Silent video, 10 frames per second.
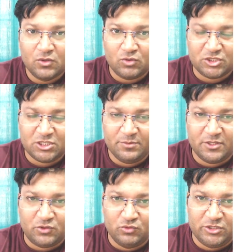क्वेश्चन
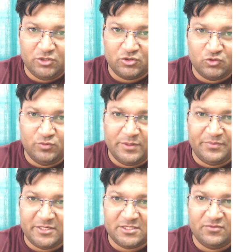नंबर टू जीरो टू में
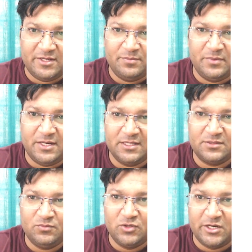फिर से वही
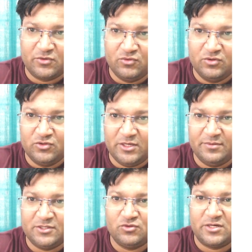बात मोलिक्यूल जो है
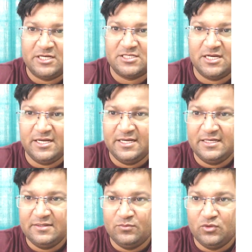बच्चों कैसा है
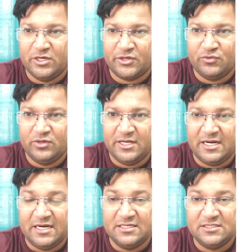मोलिक्यूल है
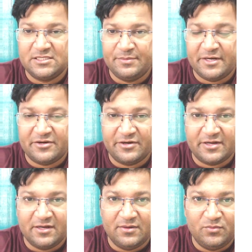
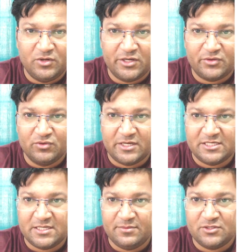अनसीमेट्रिकल मोलिक्यूल
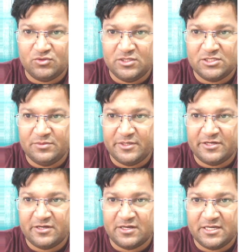कैसा है बच्चों
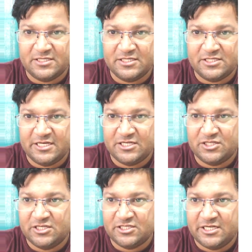अनसीमेट्रिकल कैसे सी एच
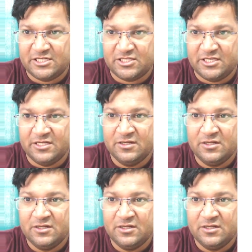थ्री सी एच थ्री